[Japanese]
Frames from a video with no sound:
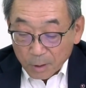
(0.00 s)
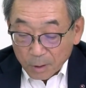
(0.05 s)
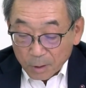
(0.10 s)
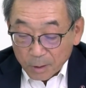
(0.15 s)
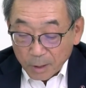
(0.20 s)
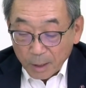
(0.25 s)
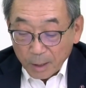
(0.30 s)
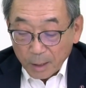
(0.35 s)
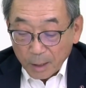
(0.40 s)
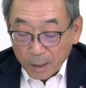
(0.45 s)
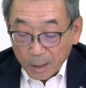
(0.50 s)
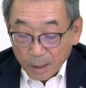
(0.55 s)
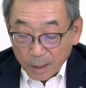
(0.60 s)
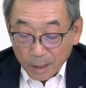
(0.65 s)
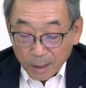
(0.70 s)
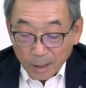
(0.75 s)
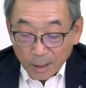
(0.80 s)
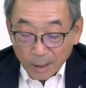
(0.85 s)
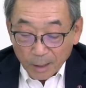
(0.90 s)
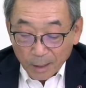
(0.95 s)
で、
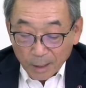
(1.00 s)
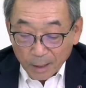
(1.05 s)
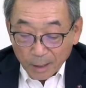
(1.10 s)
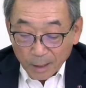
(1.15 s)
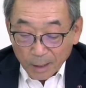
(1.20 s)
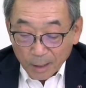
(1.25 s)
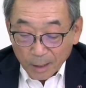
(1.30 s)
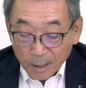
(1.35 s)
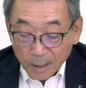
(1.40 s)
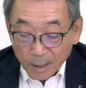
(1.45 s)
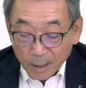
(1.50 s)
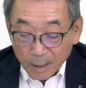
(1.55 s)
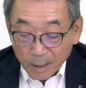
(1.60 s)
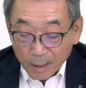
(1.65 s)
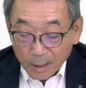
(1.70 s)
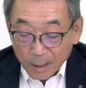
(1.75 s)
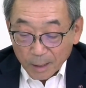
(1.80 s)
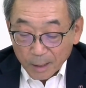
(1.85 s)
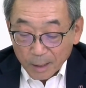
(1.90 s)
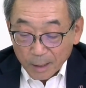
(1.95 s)

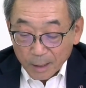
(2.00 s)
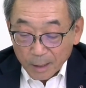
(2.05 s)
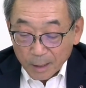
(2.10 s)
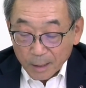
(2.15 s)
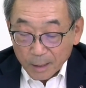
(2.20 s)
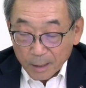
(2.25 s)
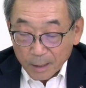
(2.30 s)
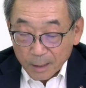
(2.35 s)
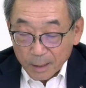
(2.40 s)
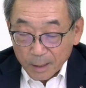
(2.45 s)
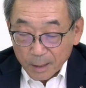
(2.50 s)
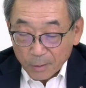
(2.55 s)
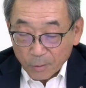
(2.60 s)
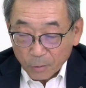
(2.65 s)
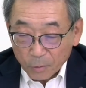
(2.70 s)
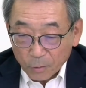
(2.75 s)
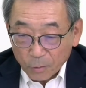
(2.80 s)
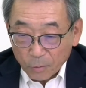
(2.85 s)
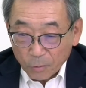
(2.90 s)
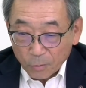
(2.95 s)
えー、
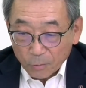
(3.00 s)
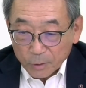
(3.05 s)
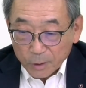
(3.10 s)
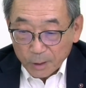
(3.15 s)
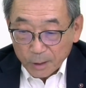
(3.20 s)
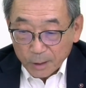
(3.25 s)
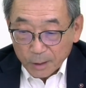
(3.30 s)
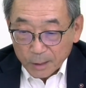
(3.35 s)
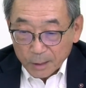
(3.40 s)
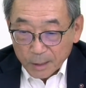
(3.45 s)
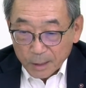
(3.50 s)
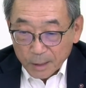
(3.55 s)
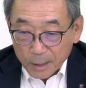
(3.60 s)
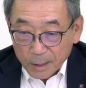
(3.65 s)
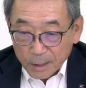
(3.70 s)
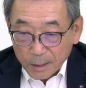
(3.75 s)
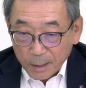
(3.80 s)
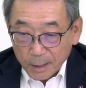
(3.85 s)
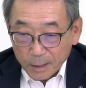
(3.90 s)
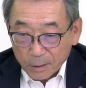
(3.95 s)
この
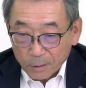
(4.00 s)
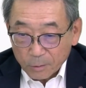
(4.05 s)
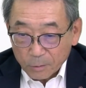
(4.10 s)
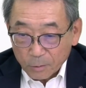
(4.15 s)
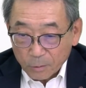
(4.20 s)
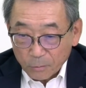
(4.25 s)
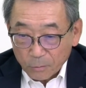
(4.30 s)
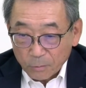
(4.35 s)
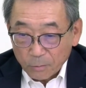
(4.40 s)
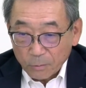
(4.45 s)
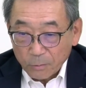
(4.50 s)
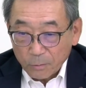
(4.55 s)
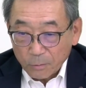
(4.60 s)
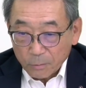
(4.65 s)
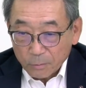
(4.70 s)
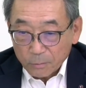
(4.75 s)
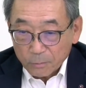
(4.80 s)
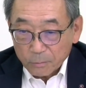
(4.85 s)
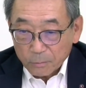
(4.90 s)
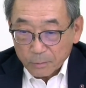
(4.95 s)
インターネット
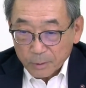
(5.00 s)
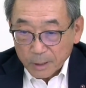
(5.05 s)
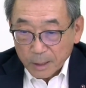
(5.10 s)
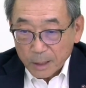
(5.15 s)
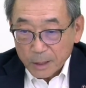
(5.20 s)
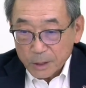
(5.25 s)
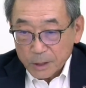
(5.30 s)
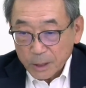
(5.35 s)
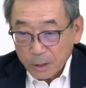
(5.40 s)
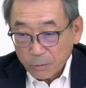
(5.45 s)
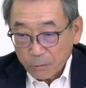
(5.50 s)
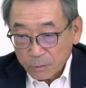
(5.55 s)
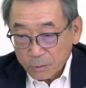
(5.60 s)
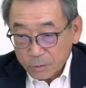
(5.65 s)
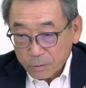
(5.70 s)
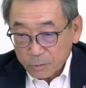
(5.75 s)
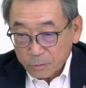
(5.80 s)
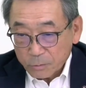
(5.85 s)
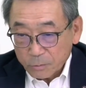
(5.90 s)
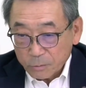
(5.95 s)
を会社を
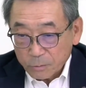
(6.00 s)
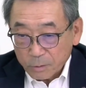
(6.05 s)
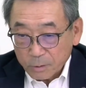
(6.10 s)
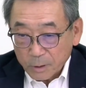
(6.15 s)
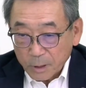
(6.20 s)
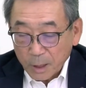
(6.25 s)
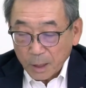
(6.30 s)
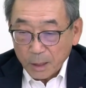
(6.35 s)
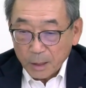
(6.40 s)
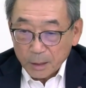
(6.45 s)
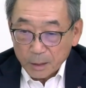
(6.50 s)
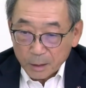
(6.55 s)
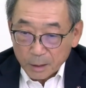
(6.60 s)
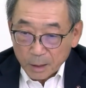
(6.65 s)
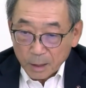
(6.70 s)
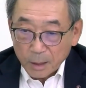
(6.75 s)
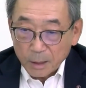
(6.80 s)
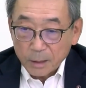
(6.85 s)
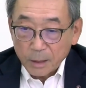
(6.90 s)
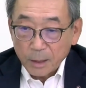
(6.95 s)
作って
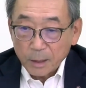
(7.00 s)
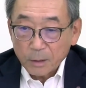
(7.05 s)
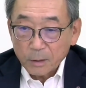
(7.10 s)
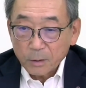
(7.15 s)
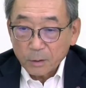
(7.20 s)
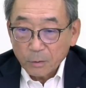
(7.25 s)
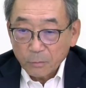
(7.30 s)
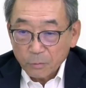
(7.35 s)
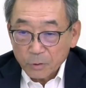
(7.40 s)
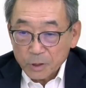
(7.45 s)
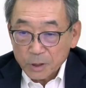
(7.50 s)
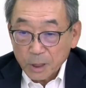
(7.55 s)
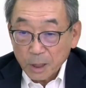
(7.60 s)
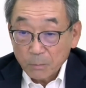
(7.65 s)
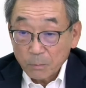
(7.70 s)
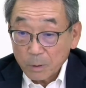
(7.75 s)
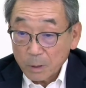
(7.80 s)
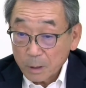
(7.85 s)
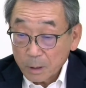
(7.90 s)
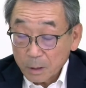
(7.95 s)
インターネットをし
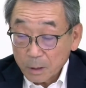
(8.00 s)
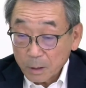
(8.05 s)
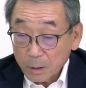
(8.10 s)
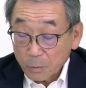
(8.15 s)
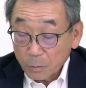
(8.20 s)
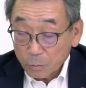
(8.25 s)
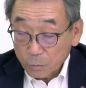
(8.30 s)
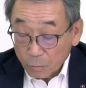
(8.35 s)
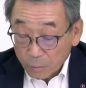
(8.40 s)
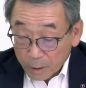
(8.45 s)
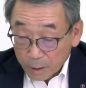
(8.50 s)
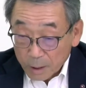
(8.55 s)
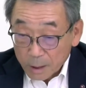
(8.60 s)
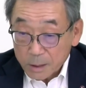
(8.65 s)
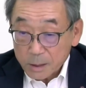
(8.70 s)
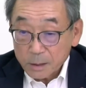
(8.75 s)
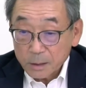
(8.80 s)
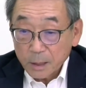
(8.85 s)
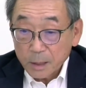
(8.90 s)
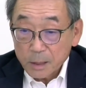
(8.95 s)
たことがで
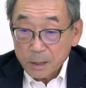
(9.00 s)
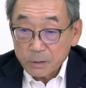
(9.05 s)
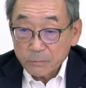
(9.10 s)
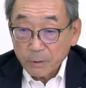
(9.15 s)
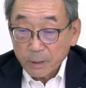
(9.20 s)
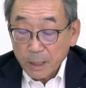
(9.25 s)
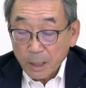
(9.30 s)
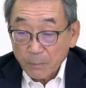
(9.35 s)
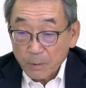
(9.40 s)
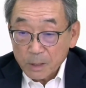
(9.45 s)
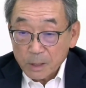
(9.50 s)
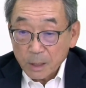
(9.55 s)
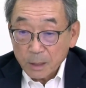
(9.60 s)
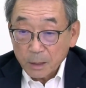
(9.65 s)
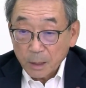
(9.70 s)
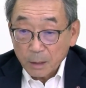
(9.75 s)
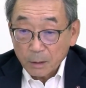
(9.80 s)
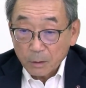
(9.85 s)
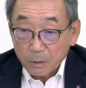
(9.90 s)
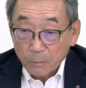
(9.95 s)
すね実は山下
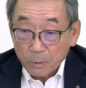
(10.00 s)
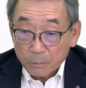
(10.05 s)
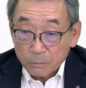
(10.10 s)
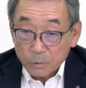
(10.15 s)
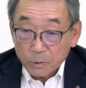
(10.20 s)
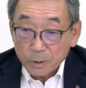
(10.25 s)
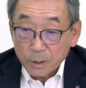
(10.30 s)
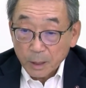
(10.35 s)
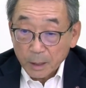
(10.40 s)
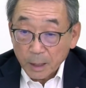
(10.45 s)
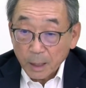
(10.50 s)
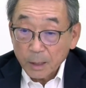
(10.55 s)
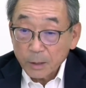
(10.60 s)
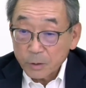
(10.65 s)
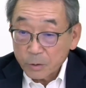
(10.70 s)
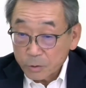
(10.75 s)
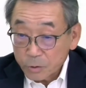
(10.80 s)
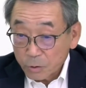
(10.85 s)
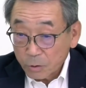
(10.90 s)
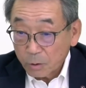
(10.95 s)
言語文化研
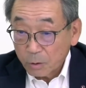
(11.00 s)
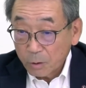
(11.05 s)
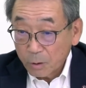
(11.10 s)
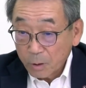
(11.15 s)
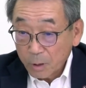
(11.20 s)
究所